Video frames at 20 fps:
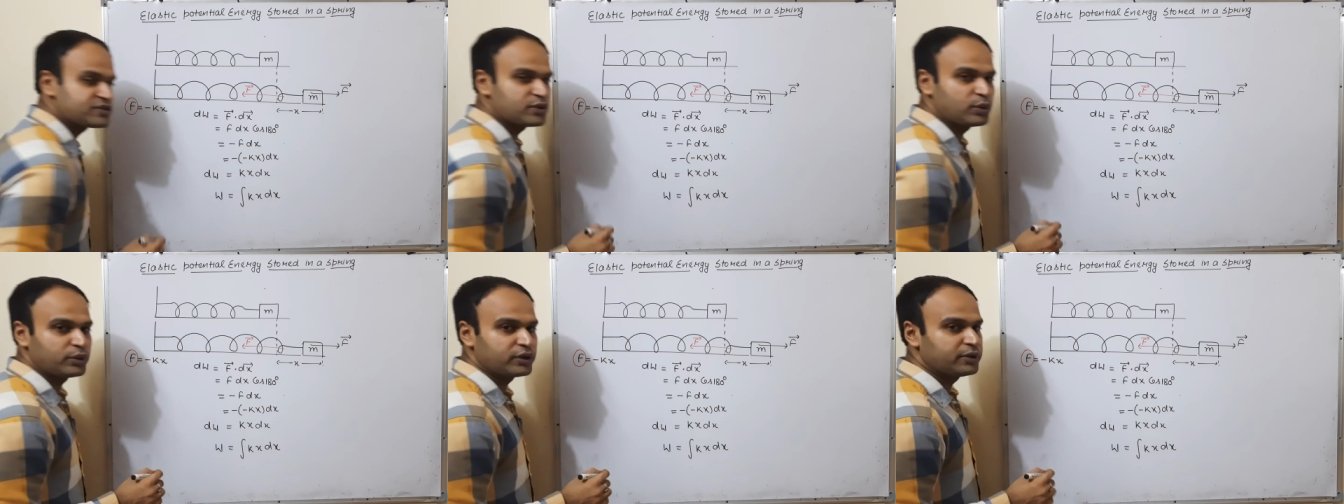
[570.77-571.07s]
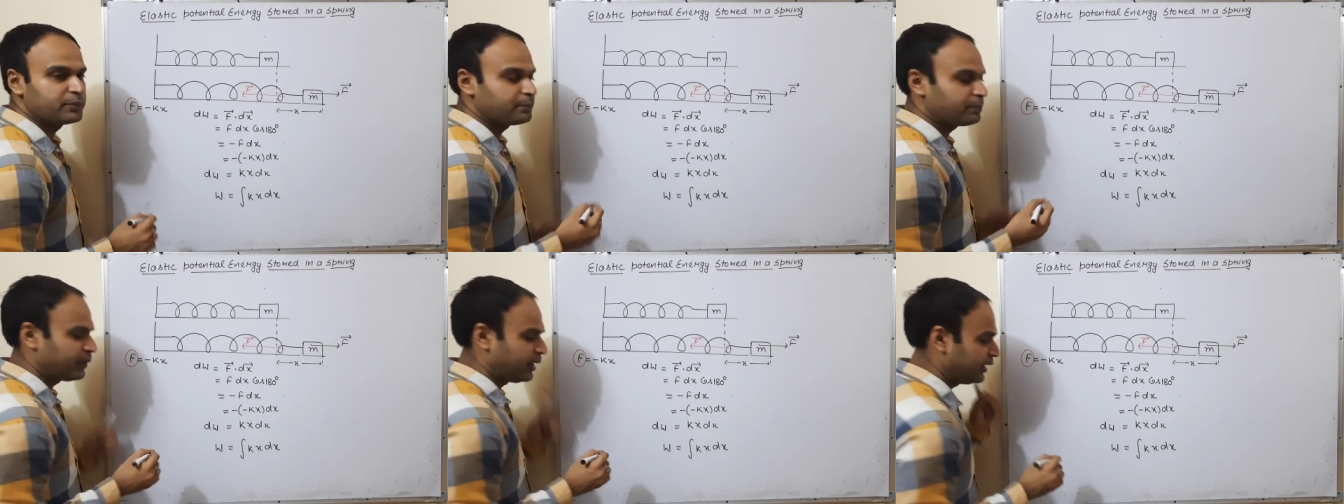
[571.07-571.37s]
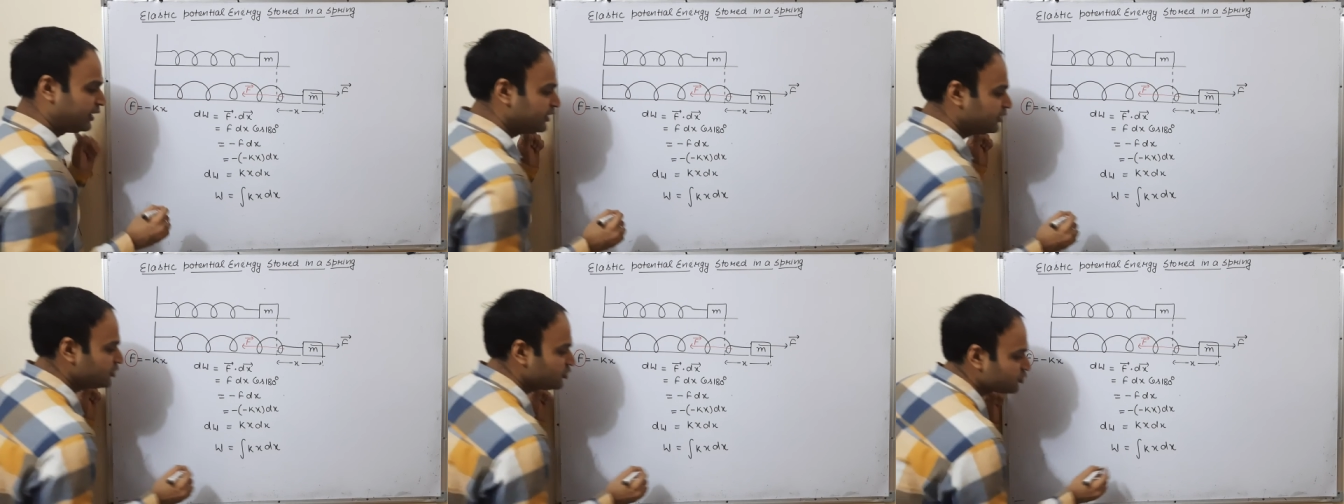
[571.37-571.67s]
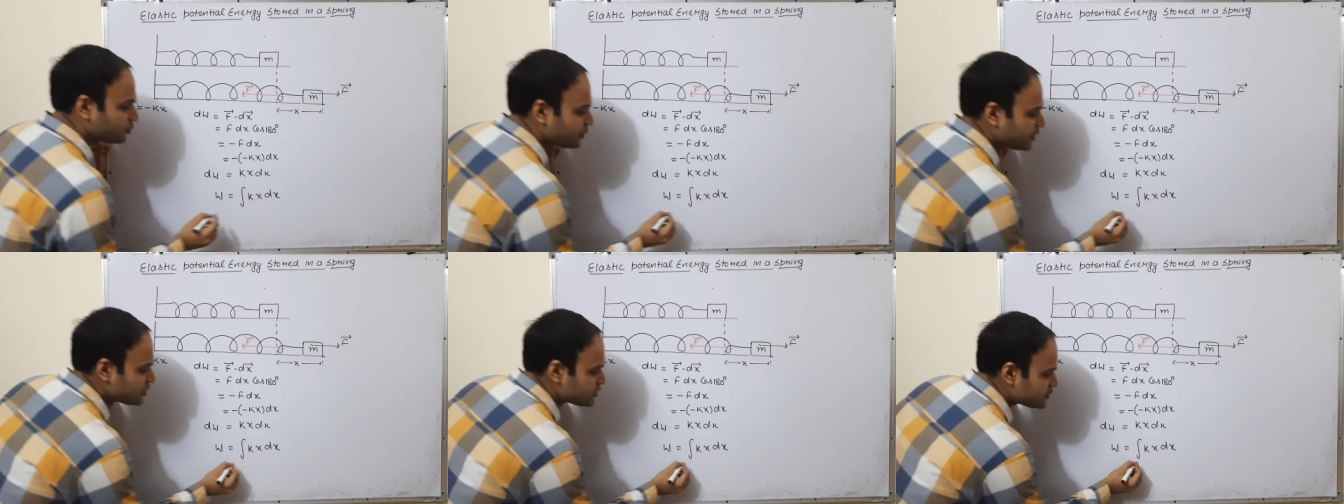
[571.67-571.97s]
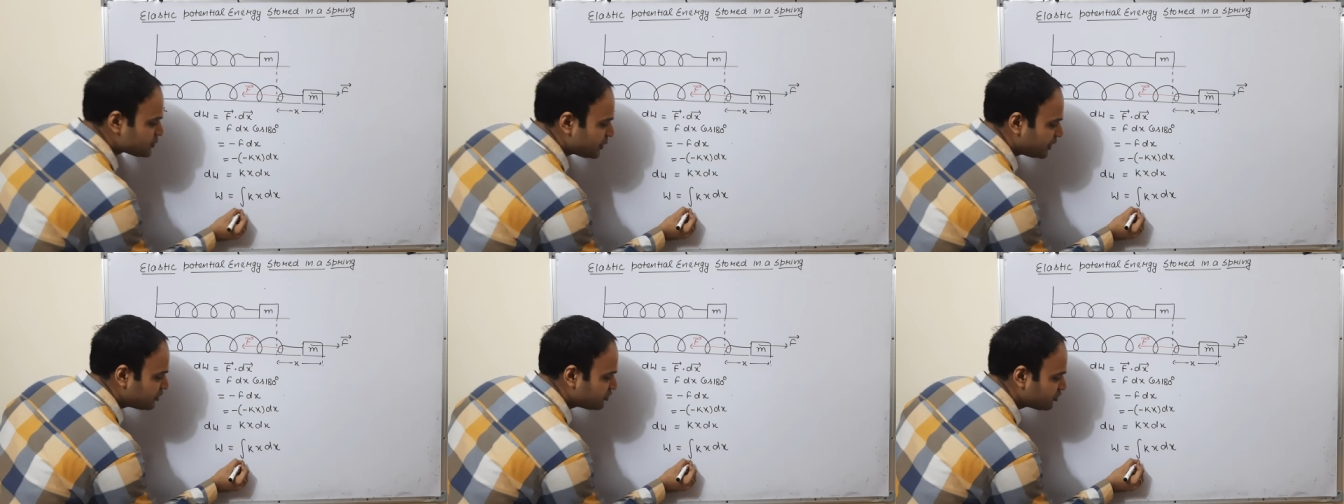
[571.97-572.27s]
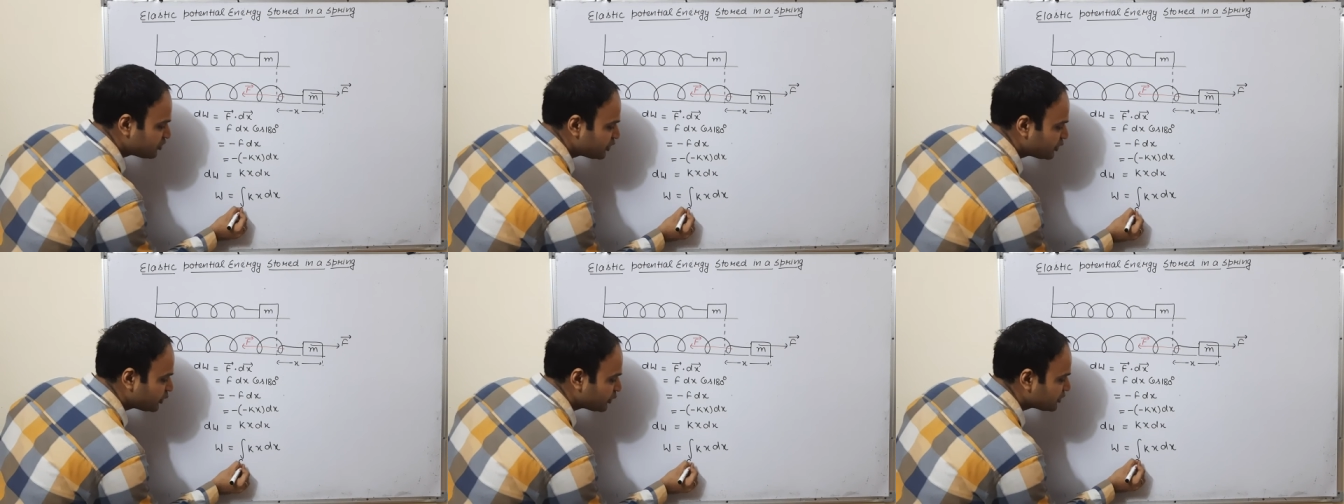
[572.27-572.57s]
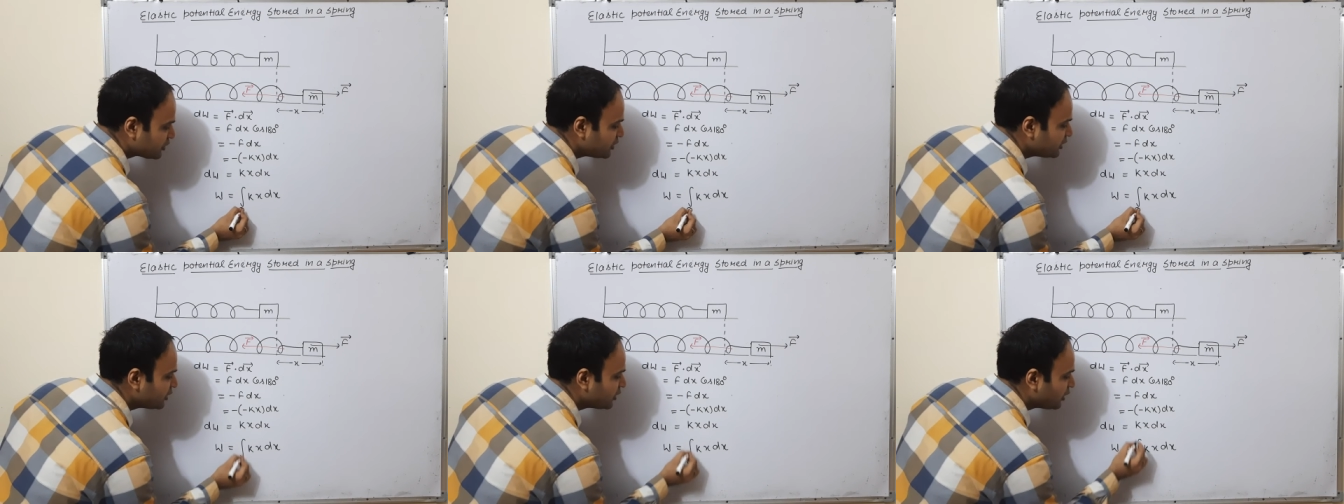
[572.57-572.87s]
से होगी पहले डिस्प्लेसमेंट जीरो
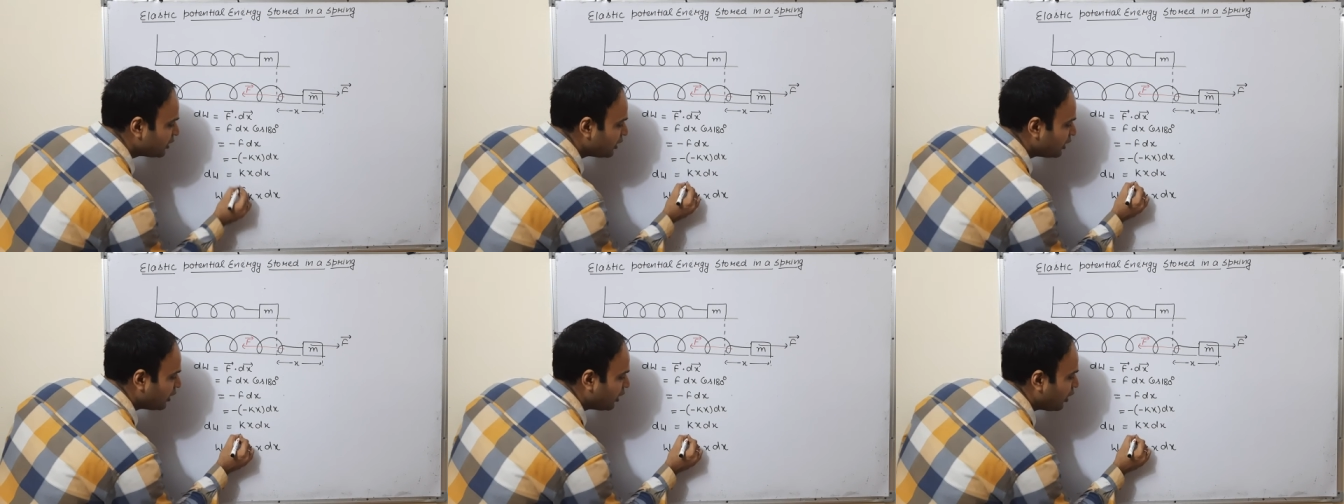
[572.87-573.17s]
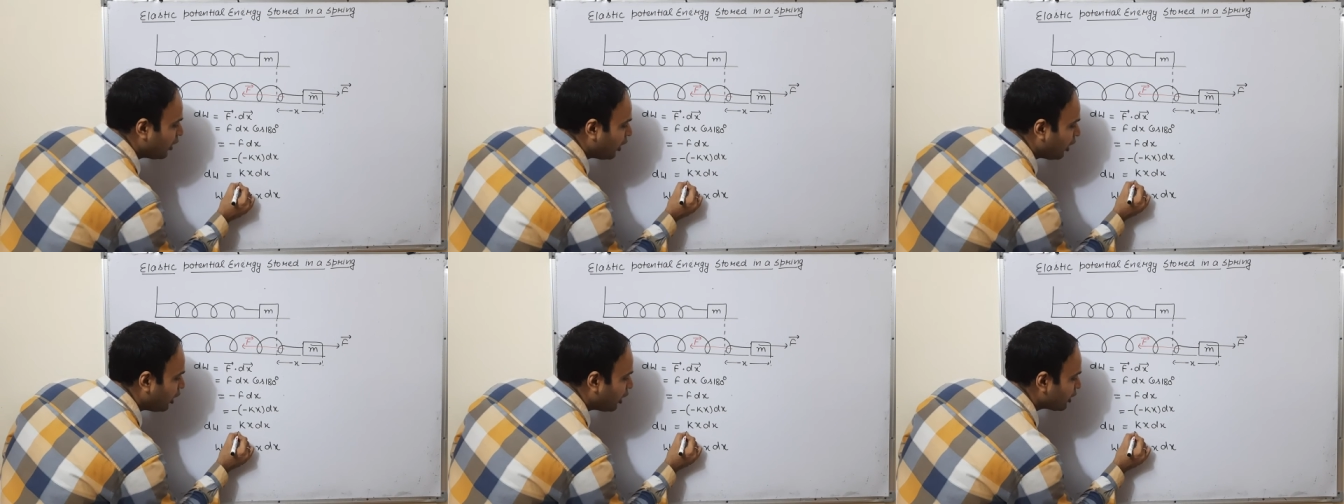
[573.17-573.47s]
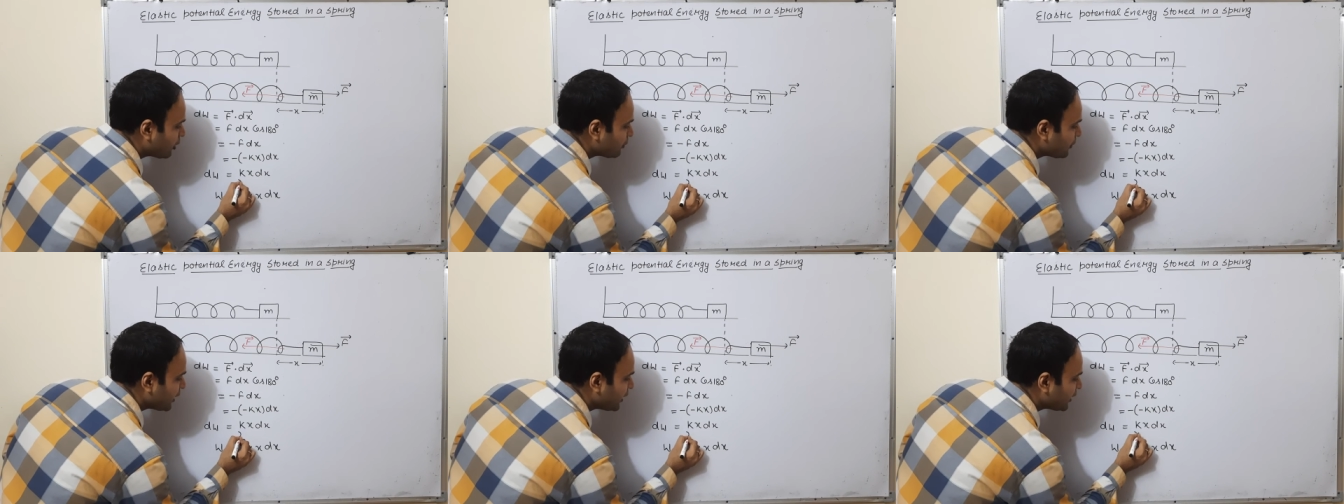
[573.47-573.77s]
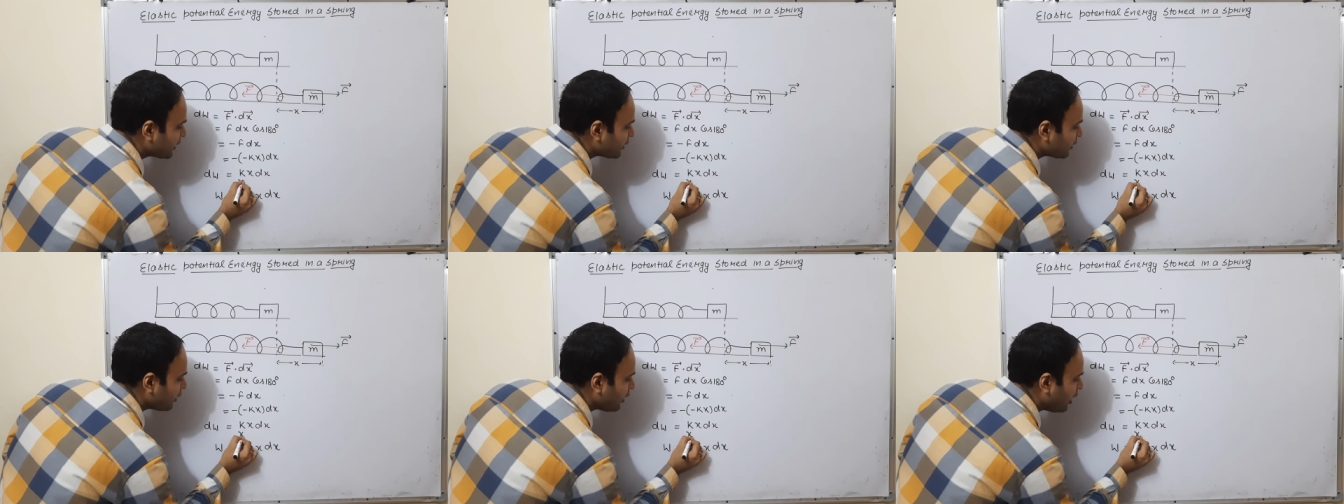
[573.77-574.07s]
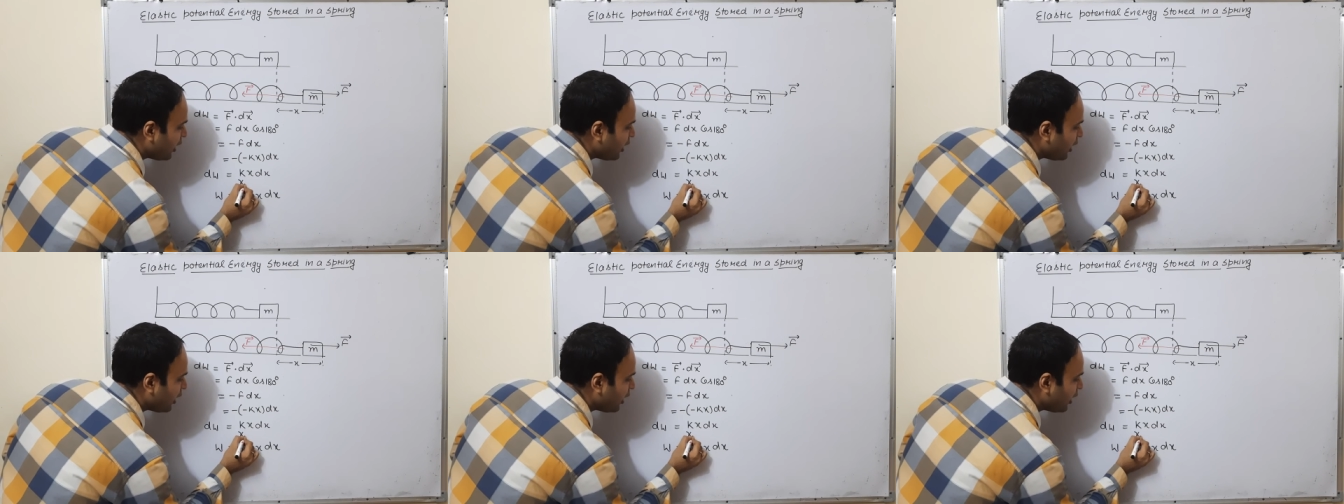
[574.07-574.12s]
थी और मैं एक